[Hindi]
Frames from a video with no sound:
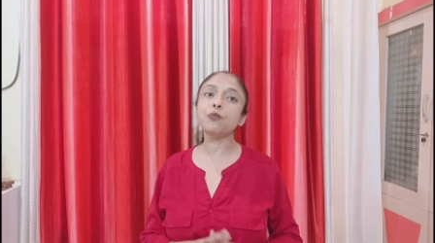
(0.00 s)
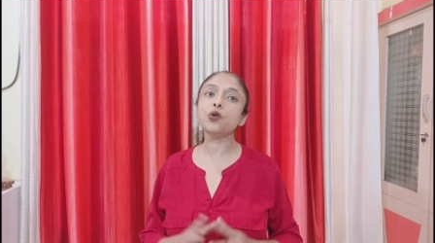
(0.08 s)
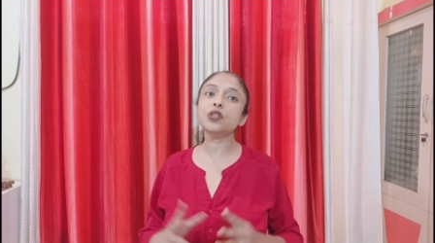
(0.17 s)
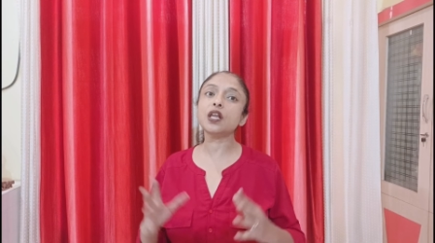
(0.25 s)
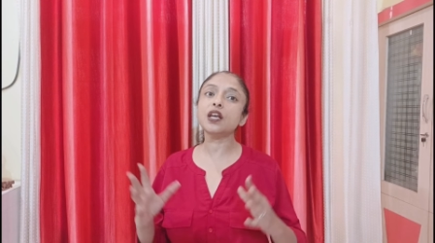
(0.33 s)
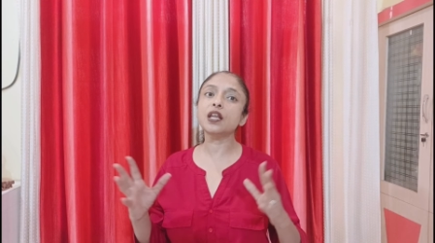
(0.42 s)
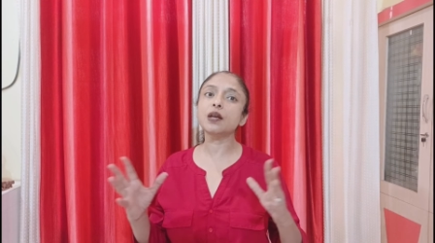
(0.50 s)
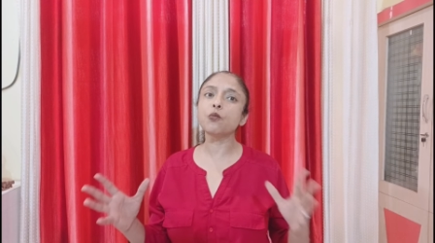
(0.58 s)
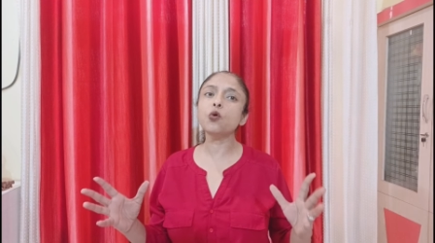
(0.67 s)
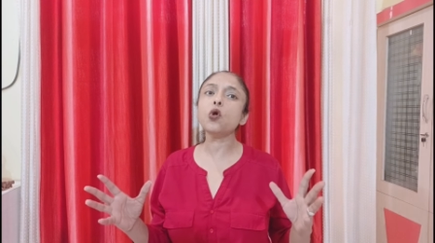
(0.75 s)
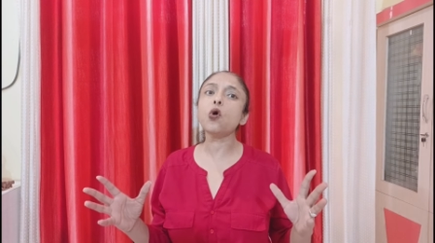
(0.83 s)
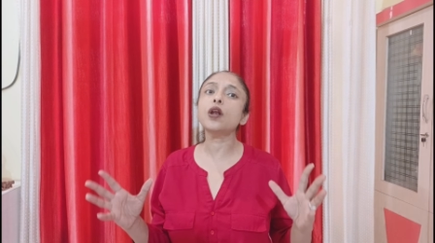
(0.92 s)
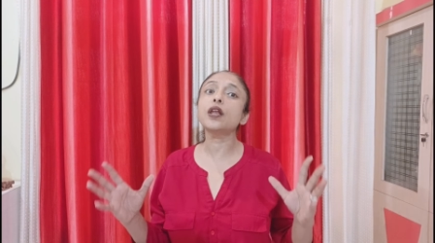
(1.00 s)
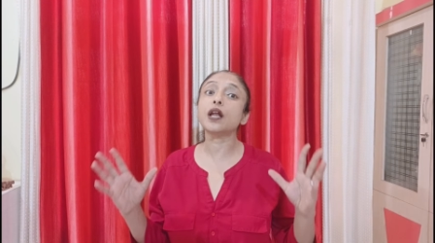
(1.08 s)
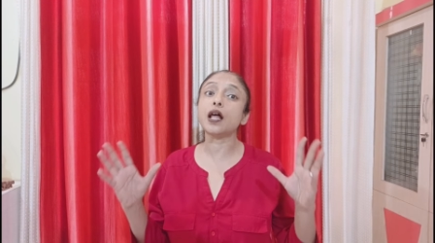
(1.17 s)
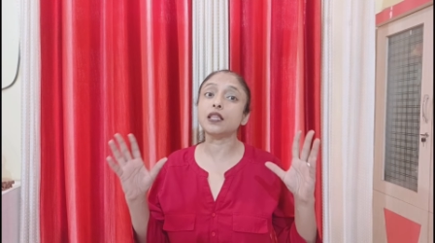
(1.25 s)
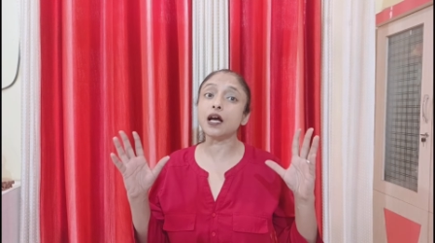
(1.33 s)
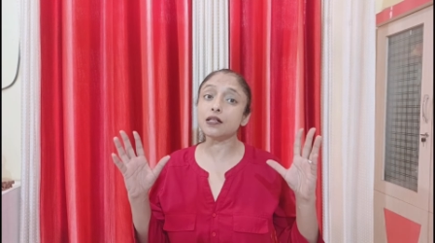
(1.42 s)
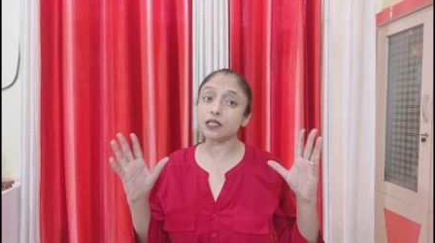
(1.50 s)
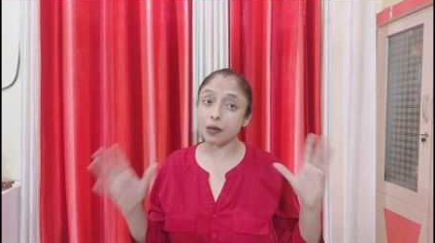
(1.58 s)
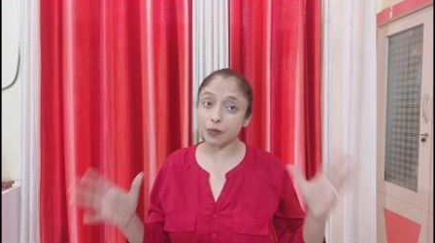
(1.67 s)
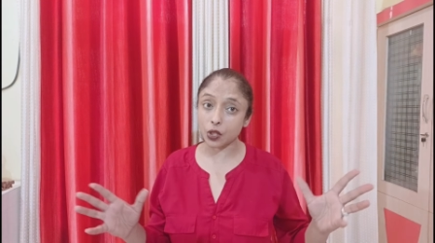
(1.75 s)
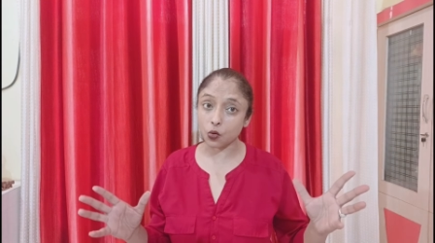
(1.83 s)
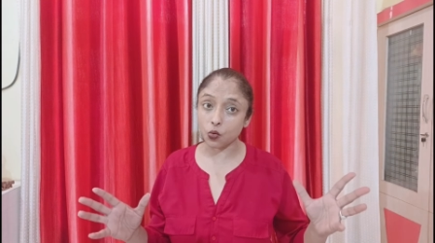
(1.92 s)
पूरी तरह निर्मूल और निराधार
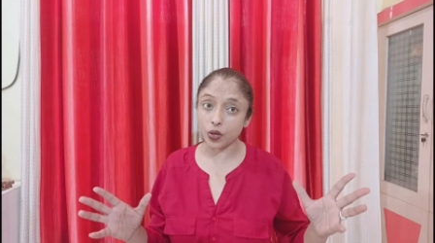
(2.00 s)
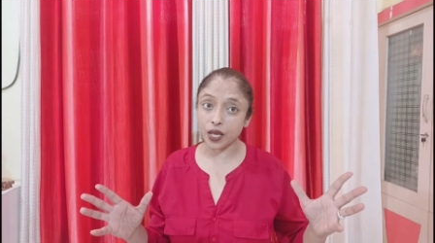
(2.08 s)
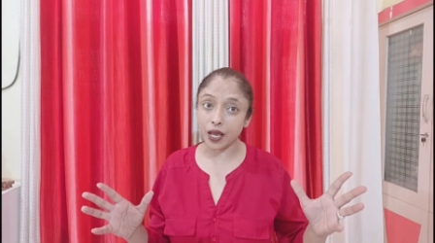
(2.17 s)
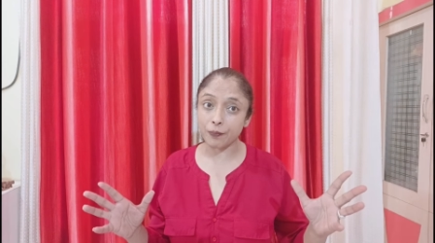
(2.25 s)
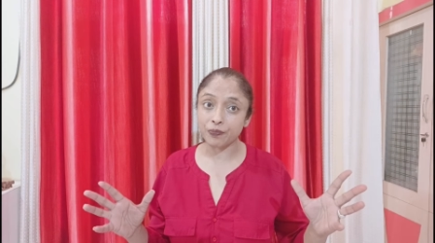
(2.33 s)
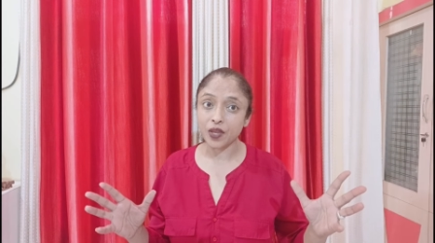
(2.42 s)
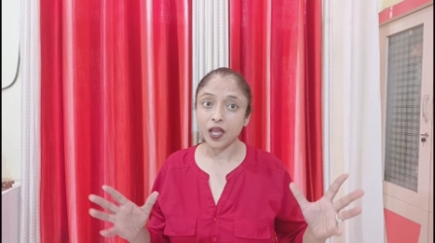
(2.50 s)
साबित हुई है